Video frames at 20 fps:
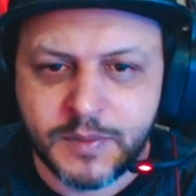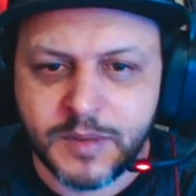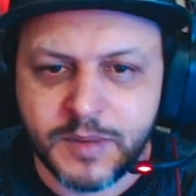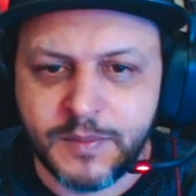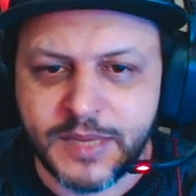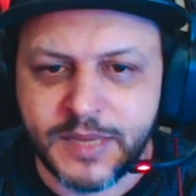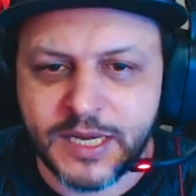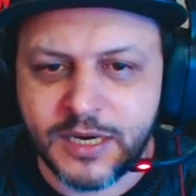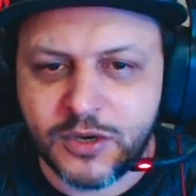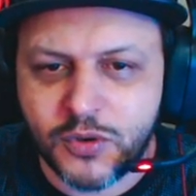
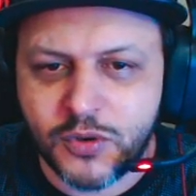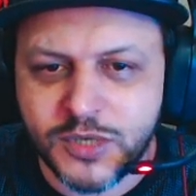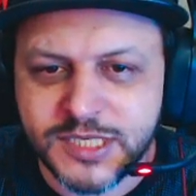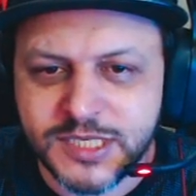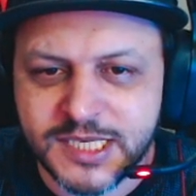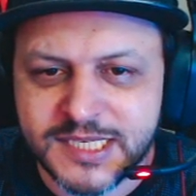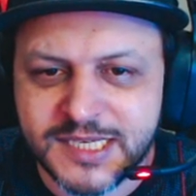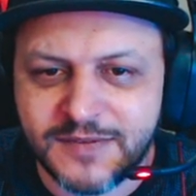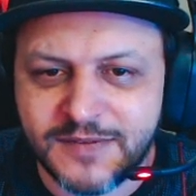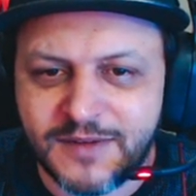Primeira
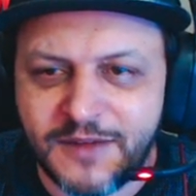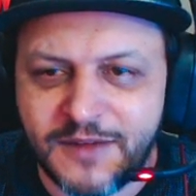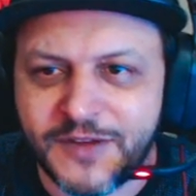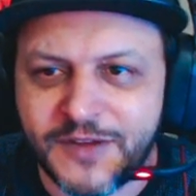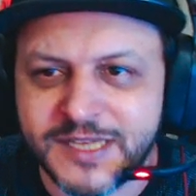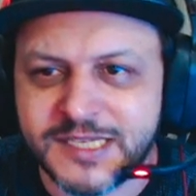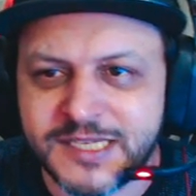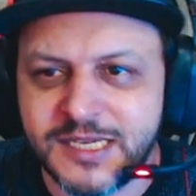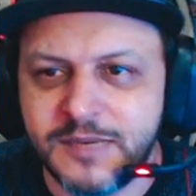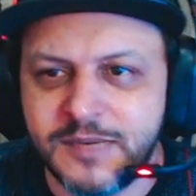coisa que você vai
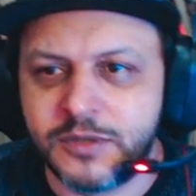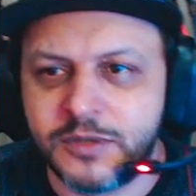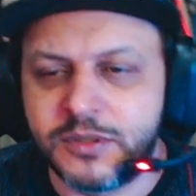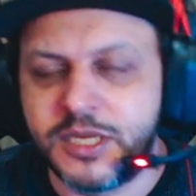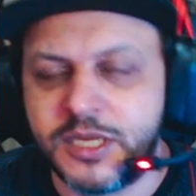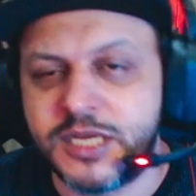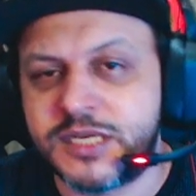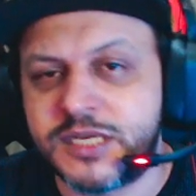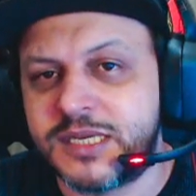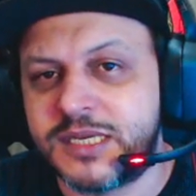fazer, mano,
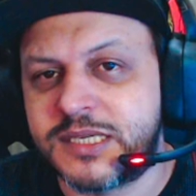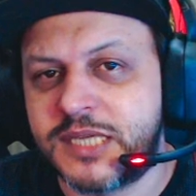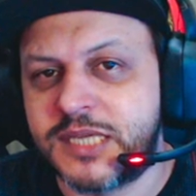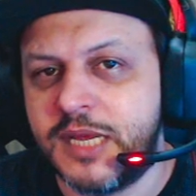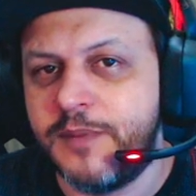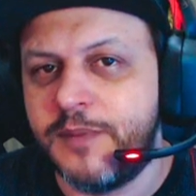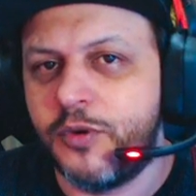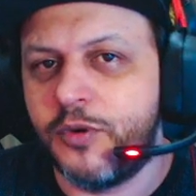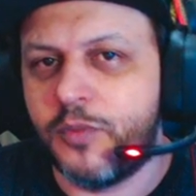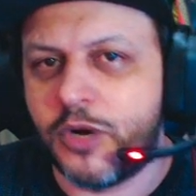deixa
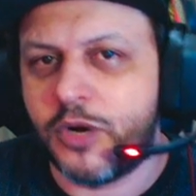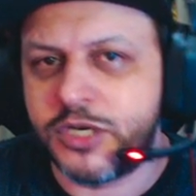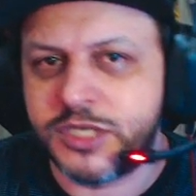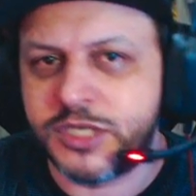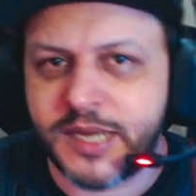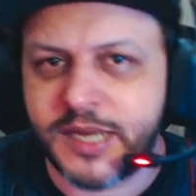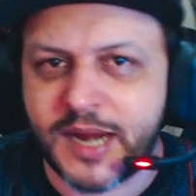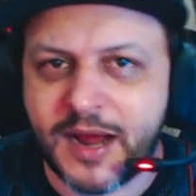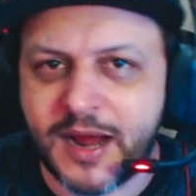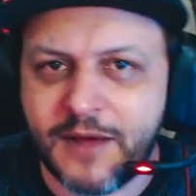sempre o mod
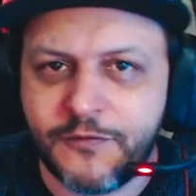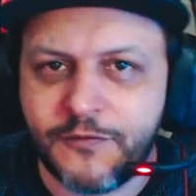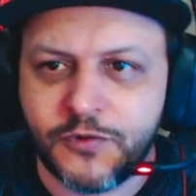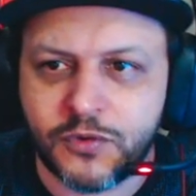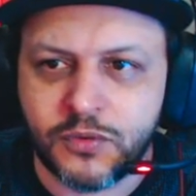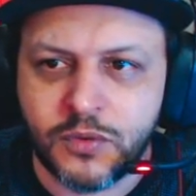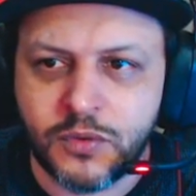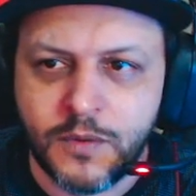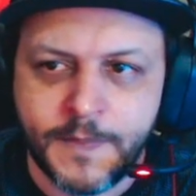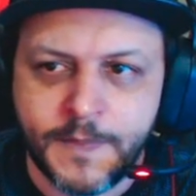
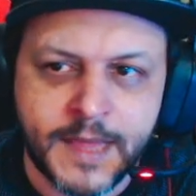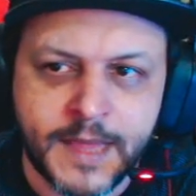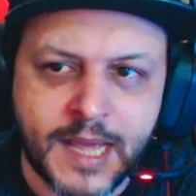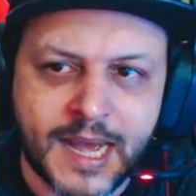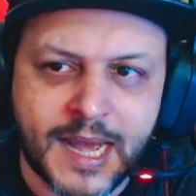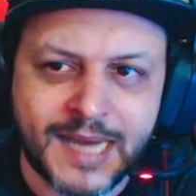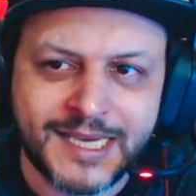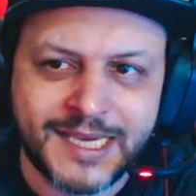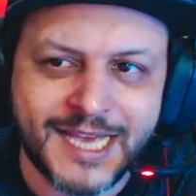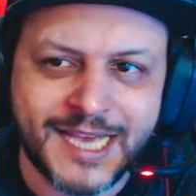gráfico
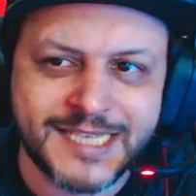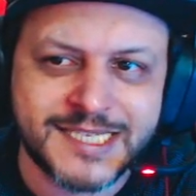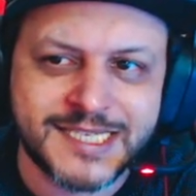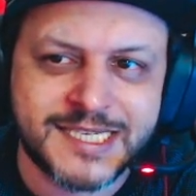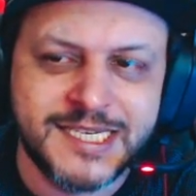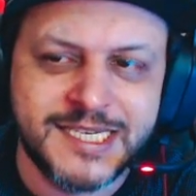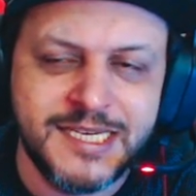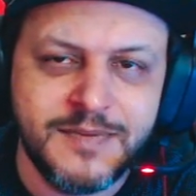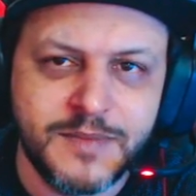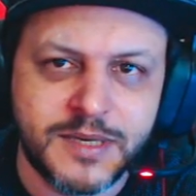aqui
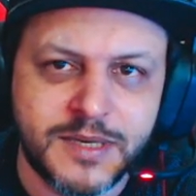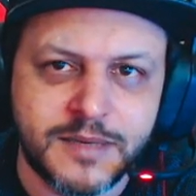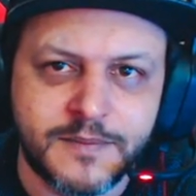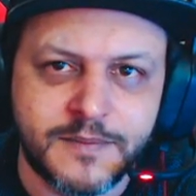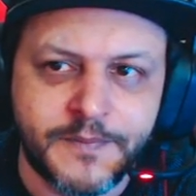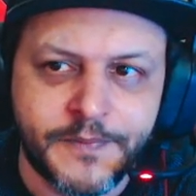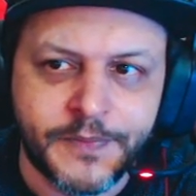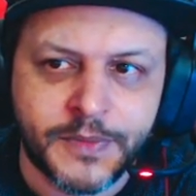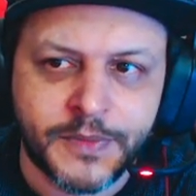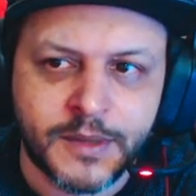acima
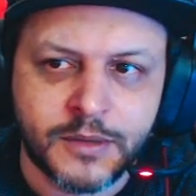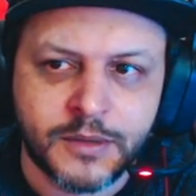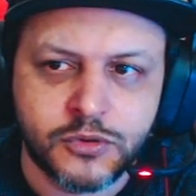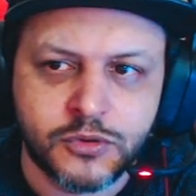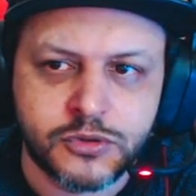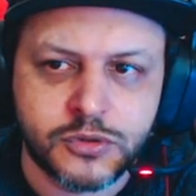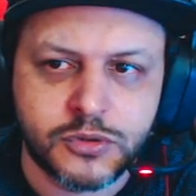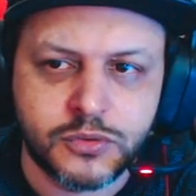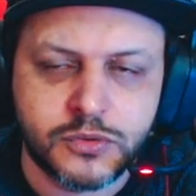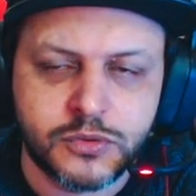
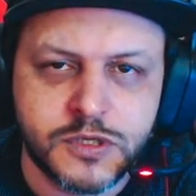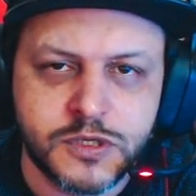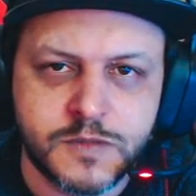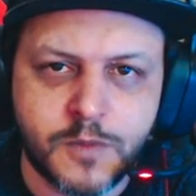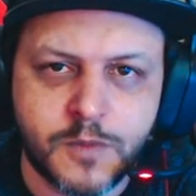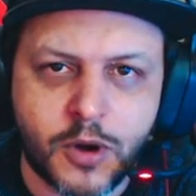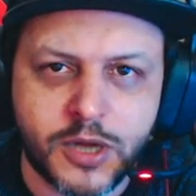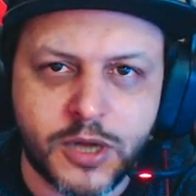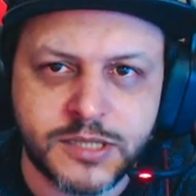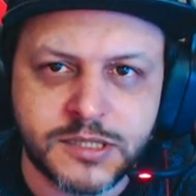dos outros
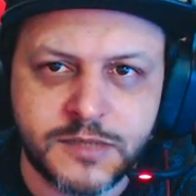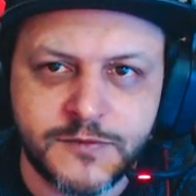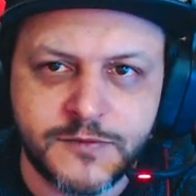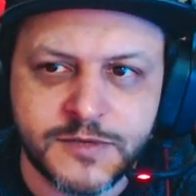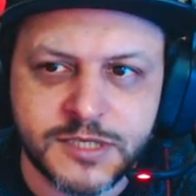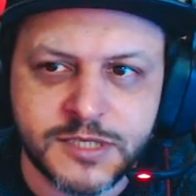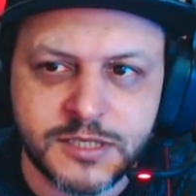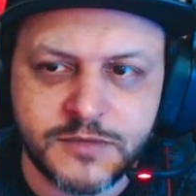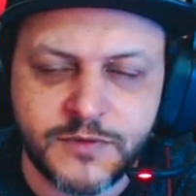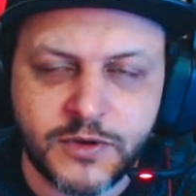mods que
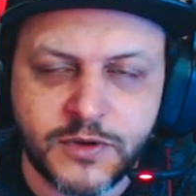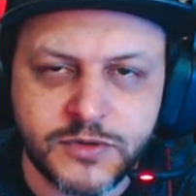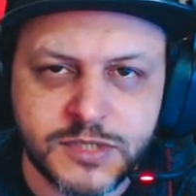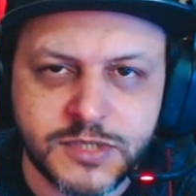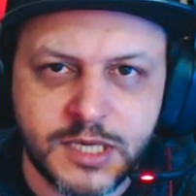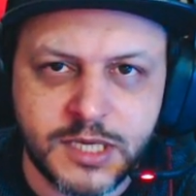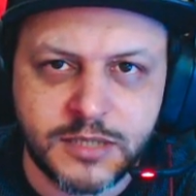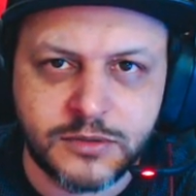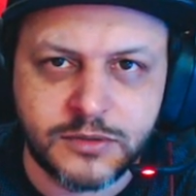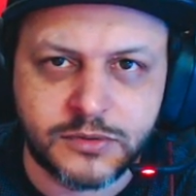você estiver
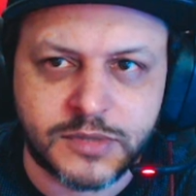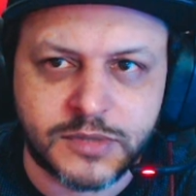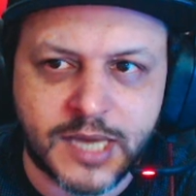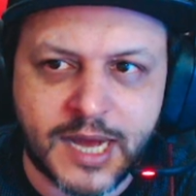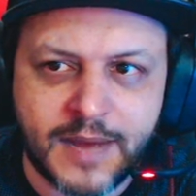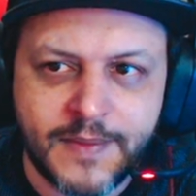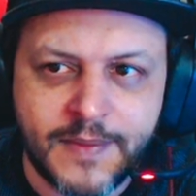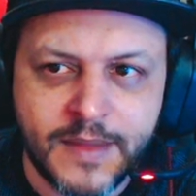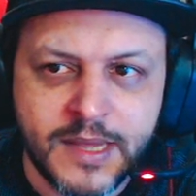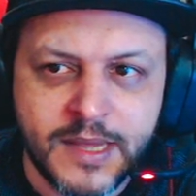usando,
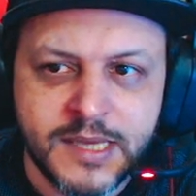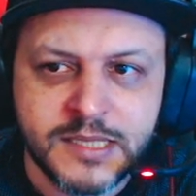tá?